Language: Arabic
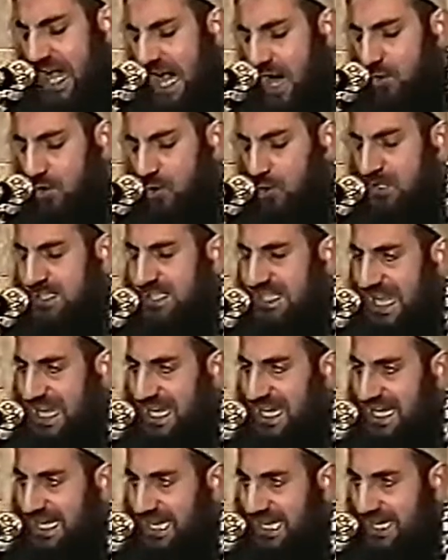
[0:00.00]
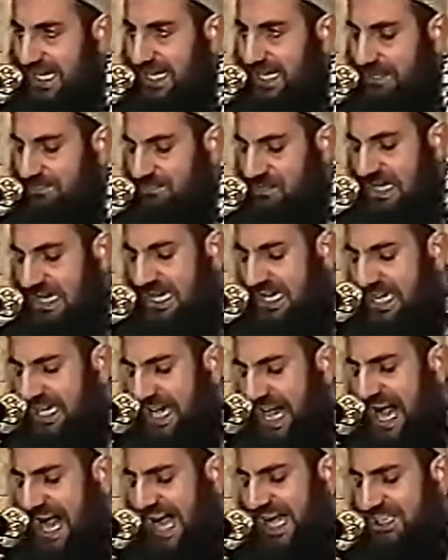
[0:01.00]
أو أصلي
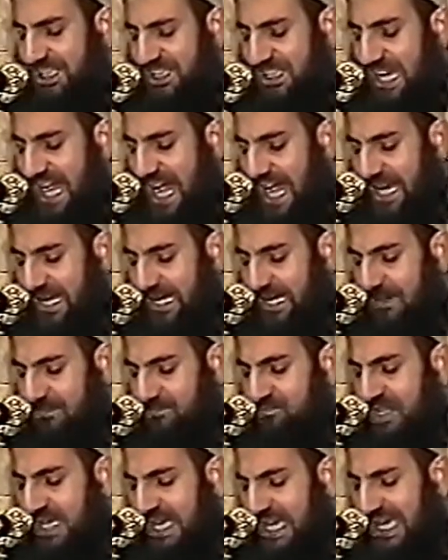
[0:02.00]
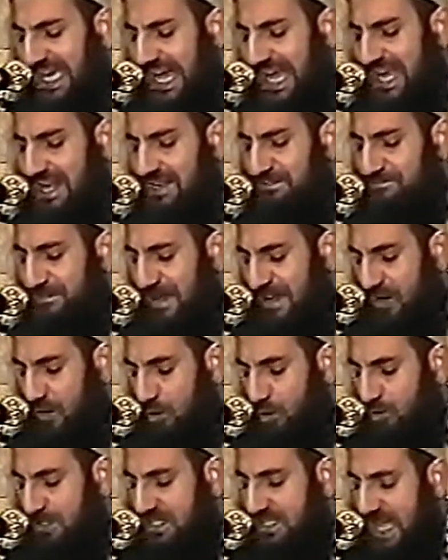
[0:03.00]
خاشعا خلف
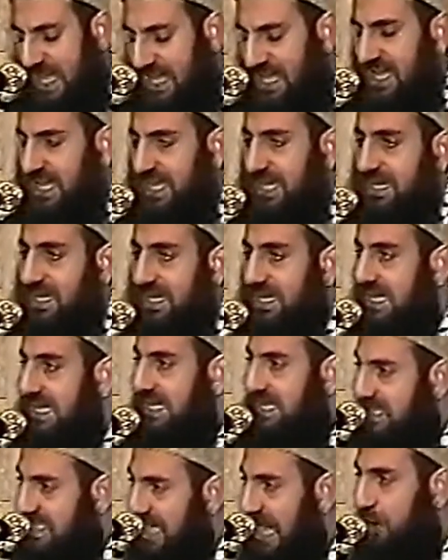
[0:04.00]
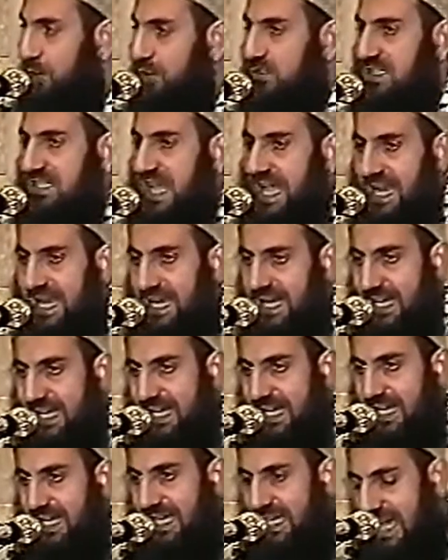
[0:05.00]
الحسين
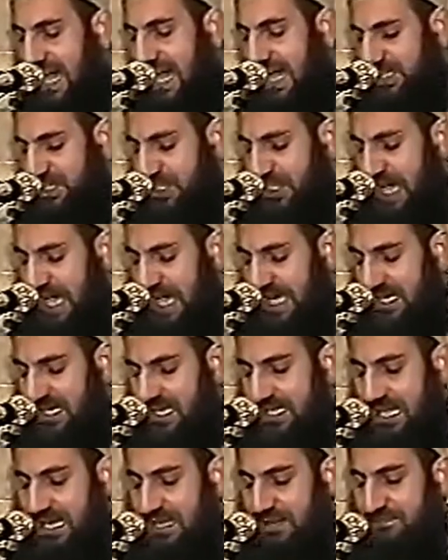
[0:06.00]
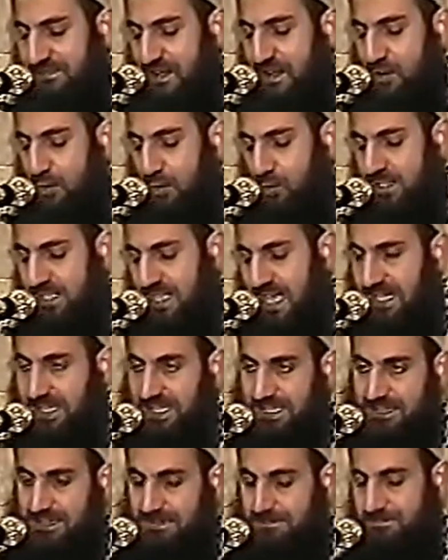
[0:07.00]
سأصلي خاشعا خلف
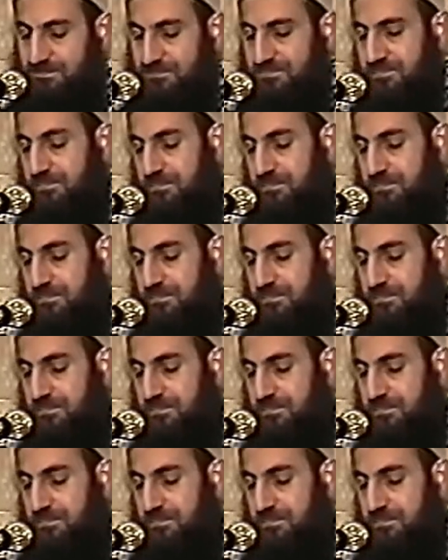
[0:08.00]
الحسين